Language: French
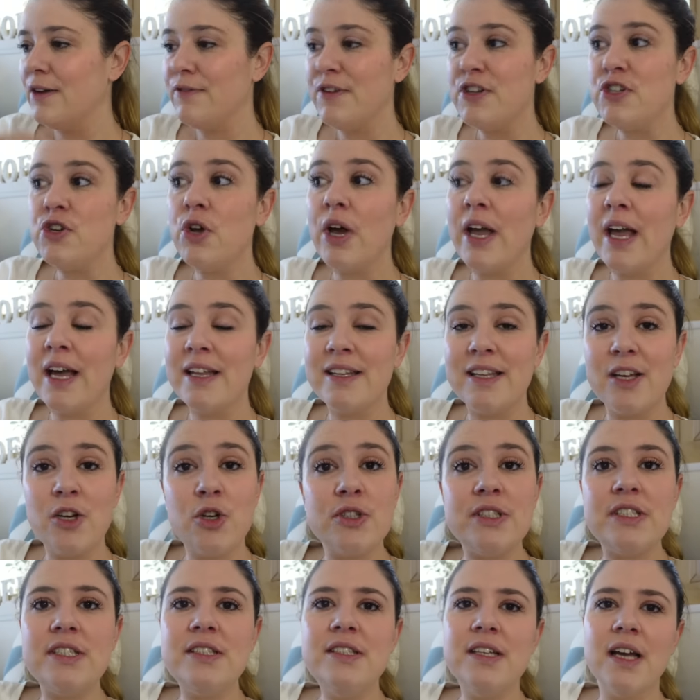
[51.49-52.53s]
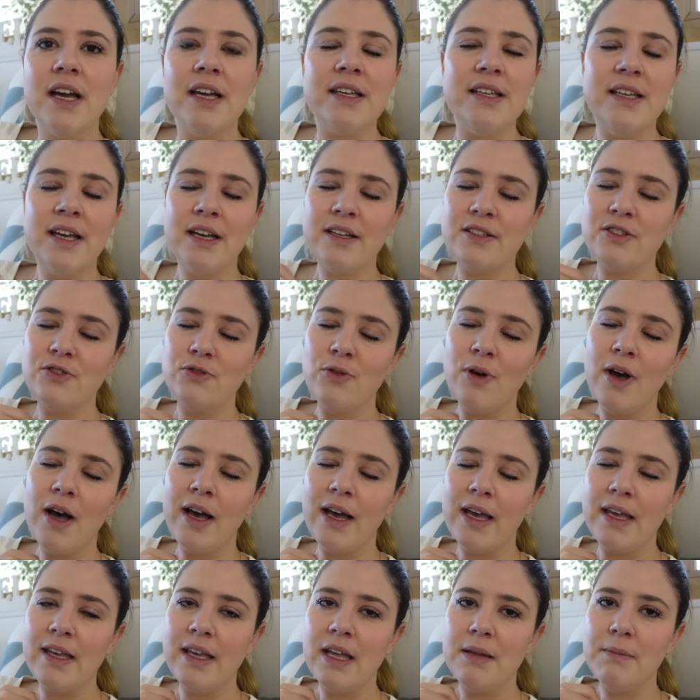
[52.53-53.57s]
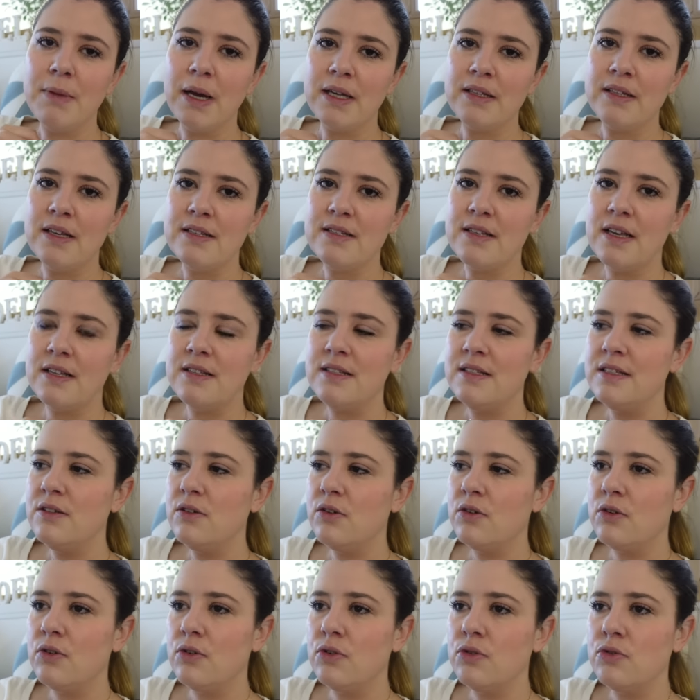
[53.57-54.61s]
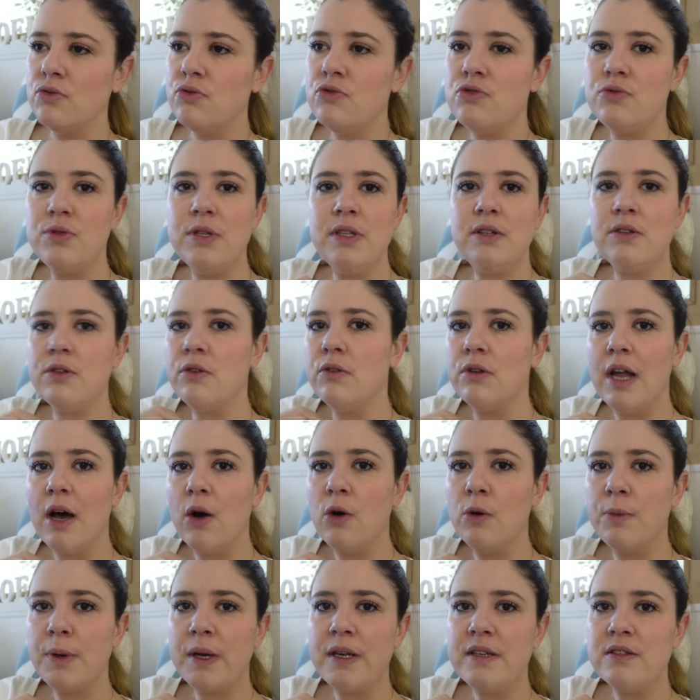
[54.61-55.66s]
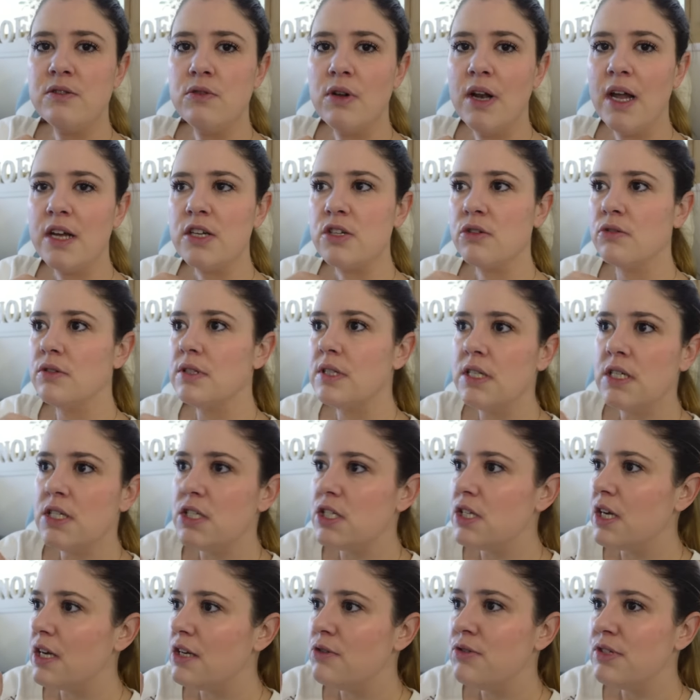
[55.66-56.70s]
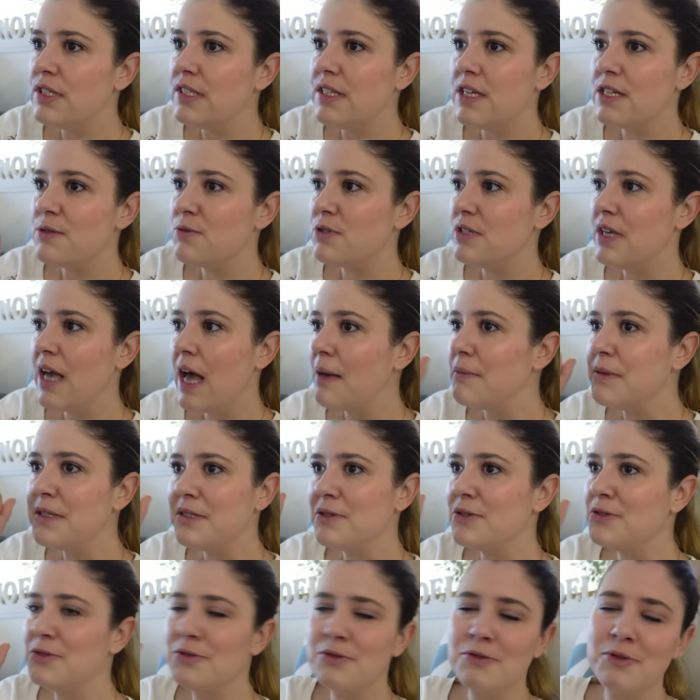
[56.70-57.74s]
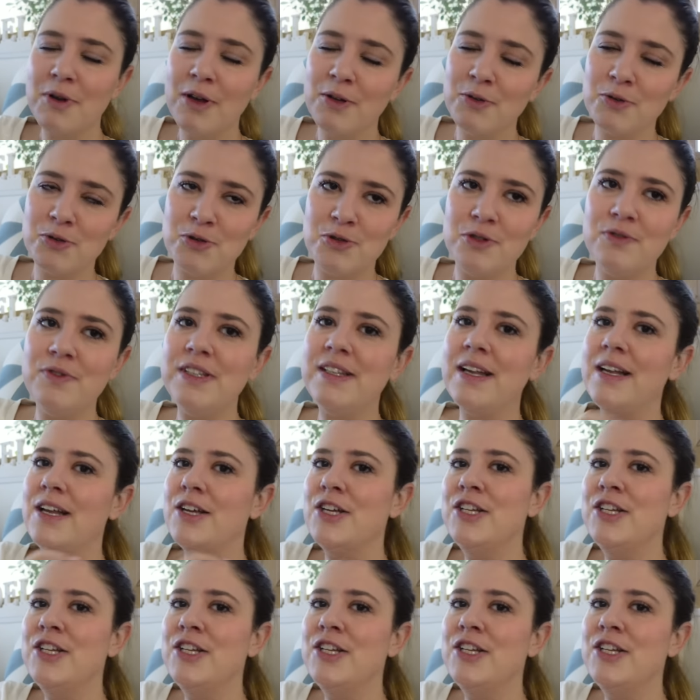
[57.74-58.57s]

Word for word: en fait, j'ai regardé Quotidien hier soir et Yann Berthès a dit euh, tout de suite euh, la reprise de l'agence et j'ai halluciné. Je me suis dit, ah, mais c'est ce soir. Donc, je suis vite allée